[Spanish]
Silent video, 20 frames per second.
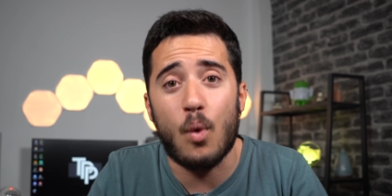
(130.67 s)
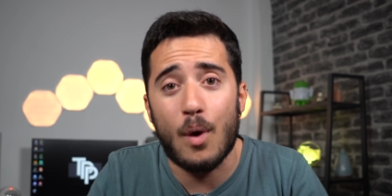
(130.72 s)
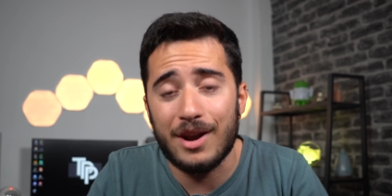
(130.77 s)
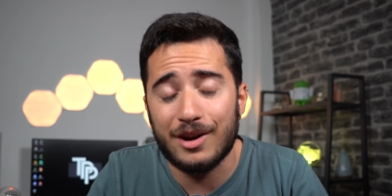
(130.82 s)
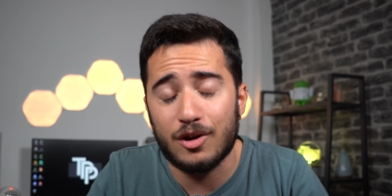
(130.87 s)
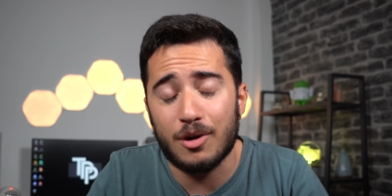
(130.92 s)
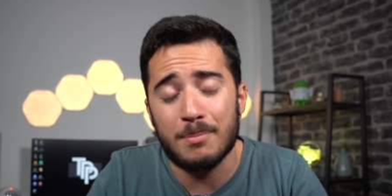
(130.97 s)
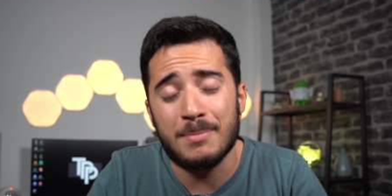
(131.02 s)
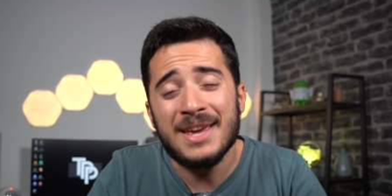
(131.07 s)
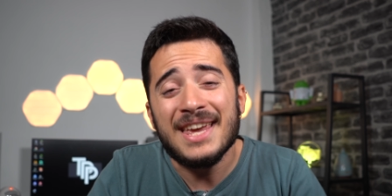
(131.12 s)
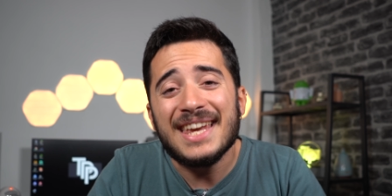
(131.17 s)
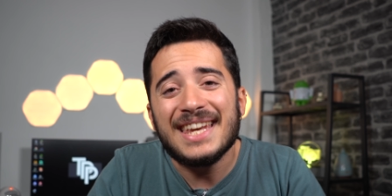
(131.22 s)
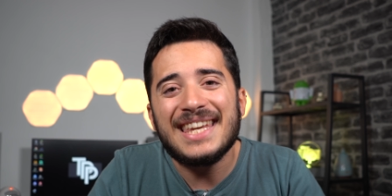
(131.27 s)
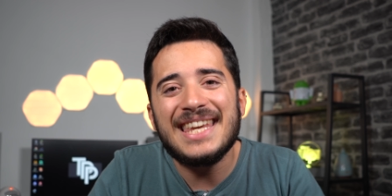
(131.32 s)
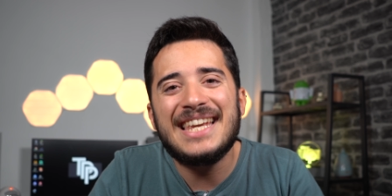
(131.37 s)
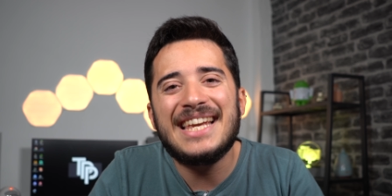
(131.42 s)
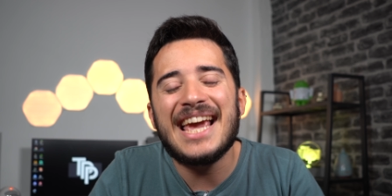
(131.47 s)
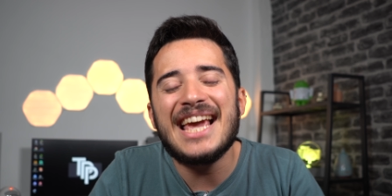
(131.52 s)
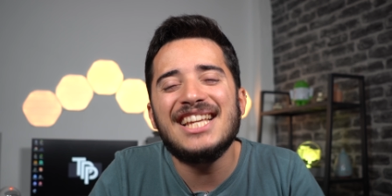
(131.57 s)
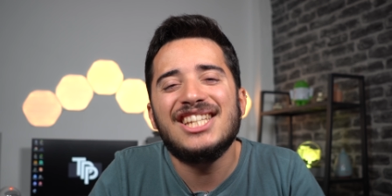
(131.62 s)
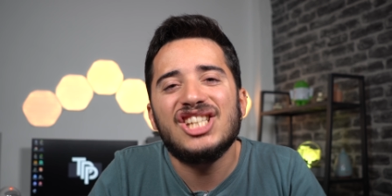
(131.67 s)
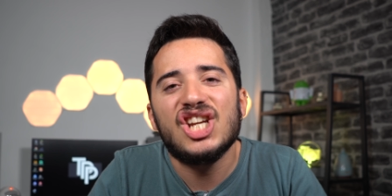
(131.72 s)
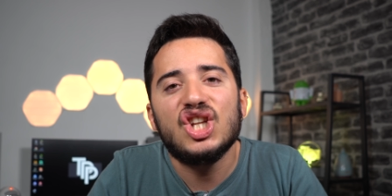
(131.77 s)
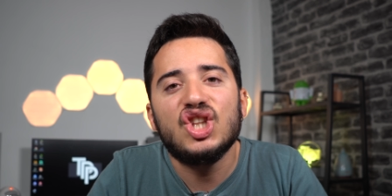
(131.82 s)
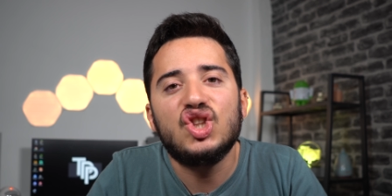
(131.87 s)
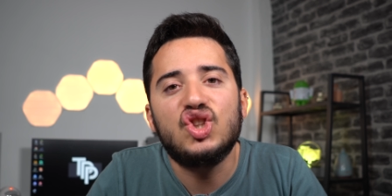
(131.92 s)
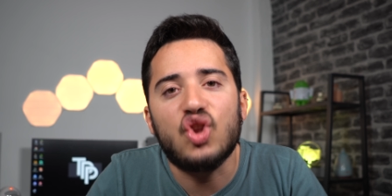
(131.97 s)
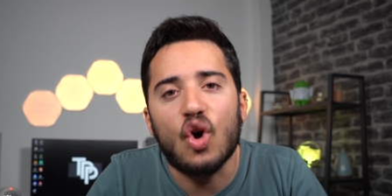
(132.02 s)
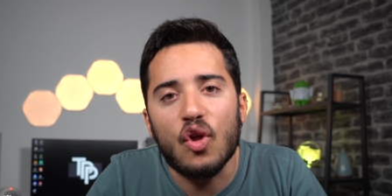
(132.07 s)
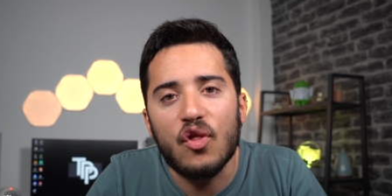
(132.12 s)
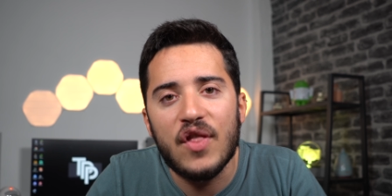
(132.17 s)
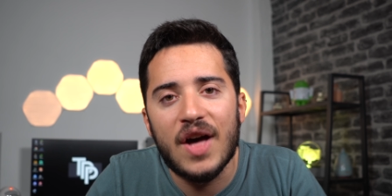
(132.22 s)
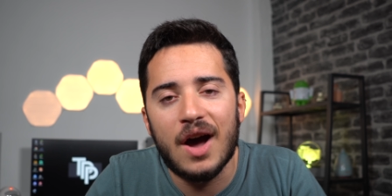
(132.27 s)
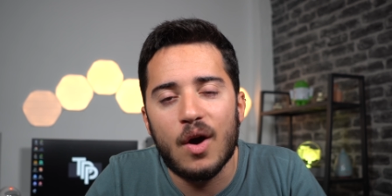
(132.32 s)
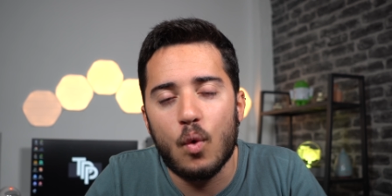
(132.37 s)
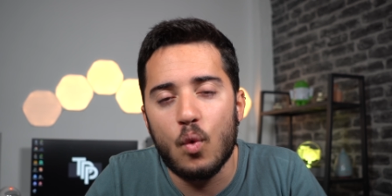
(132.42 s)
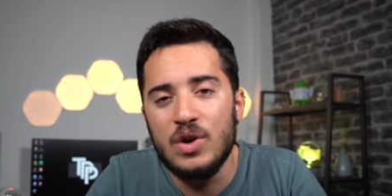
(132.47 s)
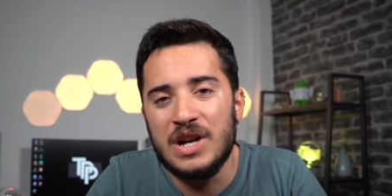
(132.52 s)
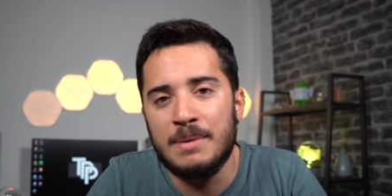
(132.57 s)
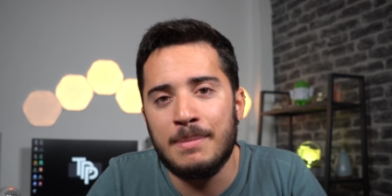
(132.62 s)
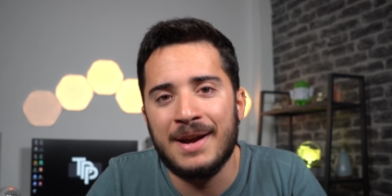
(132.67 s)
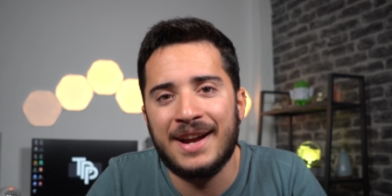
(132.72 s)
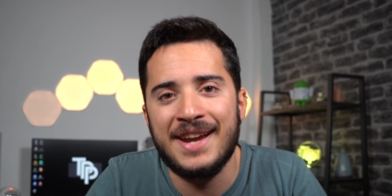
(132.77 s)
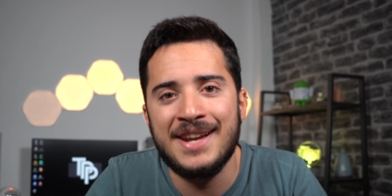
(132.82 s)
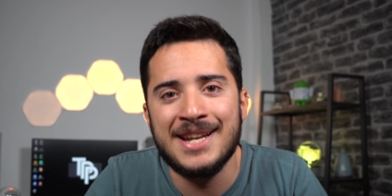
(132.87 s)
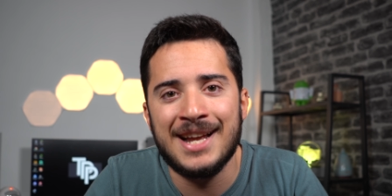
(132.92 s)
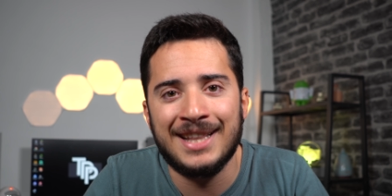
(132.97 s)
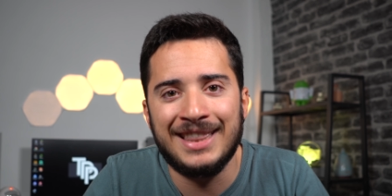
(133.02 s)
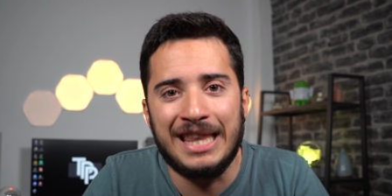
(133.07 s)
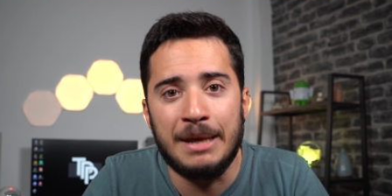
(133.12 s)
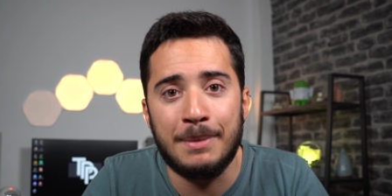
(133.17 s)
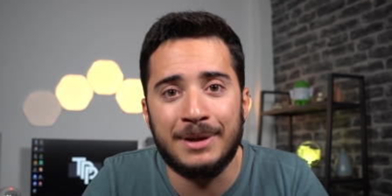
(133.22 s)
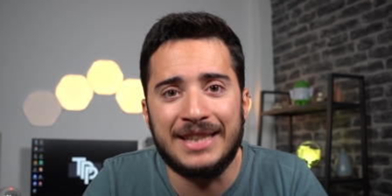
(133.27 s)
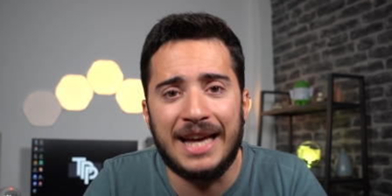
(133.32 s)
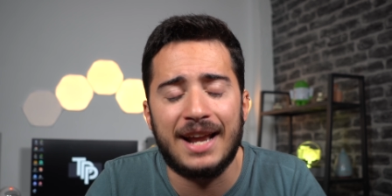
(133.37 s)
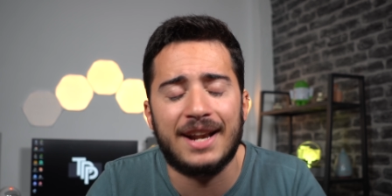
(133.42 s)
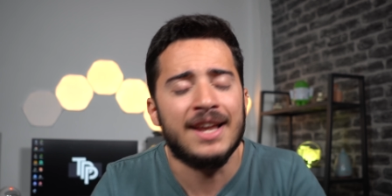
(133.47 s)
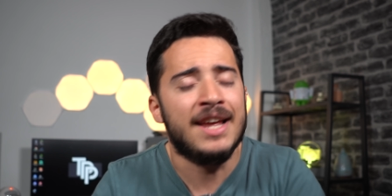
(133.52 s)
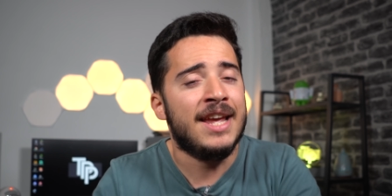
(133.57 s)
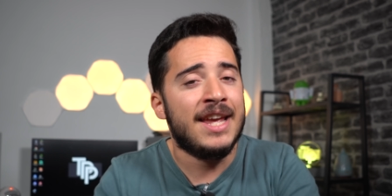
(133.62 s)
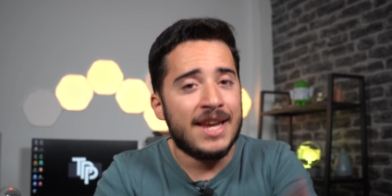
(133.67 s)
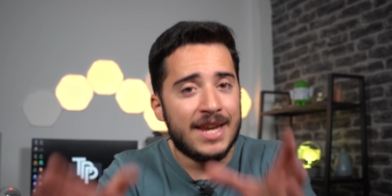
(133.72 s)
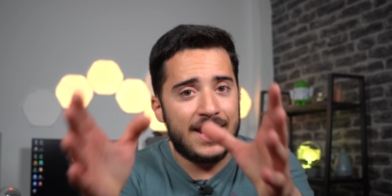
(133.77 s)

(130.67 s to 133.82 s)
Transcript: Qualcomm y que es toda una máquina de matar.